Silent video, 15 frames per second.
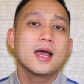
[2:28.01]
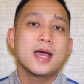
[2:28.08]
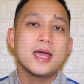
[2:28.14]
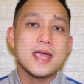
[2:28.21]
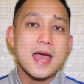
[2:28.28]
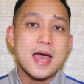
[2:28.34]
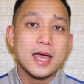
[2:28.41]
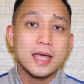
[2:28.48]

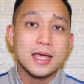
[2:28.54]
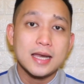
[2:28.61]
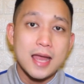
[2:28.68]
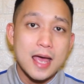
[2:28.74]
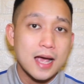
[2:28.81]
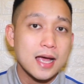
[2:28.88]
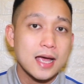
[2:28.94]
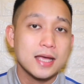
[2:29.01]
Kaya
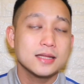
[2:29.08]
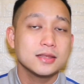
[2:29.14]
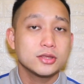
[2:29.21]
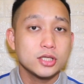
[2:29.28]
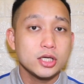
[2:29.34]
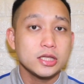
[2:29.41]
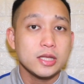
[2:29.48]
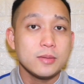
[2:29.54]
kailangan
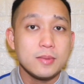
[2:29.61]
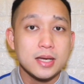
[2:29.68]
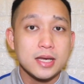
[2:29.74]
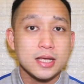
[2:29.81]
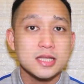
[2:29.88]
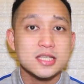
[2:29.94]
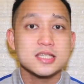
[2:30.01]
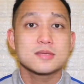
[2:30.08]
30
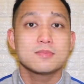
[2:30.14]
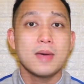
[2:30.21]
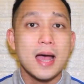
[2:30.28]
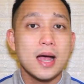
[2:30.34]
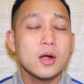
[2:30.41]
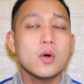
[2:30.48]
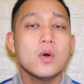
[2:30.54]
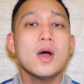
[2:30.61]
minutes
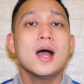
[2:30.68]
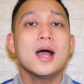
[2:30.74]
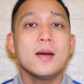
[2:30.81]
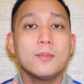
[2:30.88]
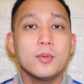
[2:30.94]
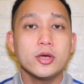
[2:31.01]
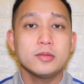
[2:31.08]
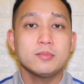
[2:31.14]
bago ang
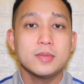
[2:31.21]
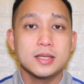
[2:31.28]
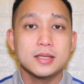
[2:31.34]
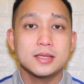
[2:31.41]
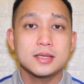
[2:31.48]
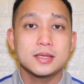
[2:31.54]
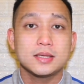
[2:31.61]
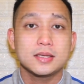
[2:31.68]
appointment
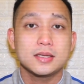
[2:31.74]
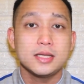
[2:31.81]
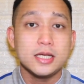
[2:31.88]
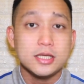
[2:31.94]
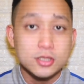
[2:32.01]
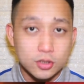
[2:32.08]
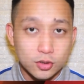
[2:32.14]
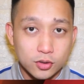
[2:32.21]

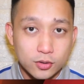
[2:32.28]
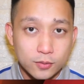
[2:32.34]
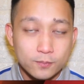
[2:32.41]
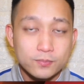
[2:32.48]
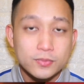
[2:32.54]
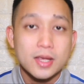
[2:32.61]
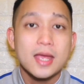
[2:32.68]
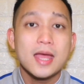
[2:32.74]
ninyo,
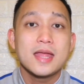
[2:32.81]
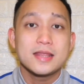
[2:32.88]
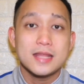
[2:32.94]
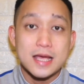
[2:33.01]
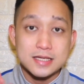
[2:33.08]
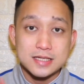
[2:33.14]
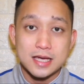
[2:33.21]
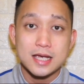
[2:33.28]

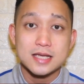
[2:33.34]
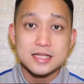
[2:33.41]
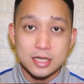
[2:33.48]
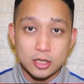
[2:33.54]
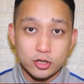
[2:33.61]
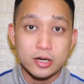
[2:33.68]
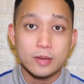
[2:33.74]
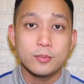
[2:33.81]
nasa
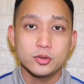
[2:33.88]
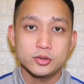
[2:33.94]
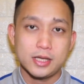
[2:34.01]
salon na po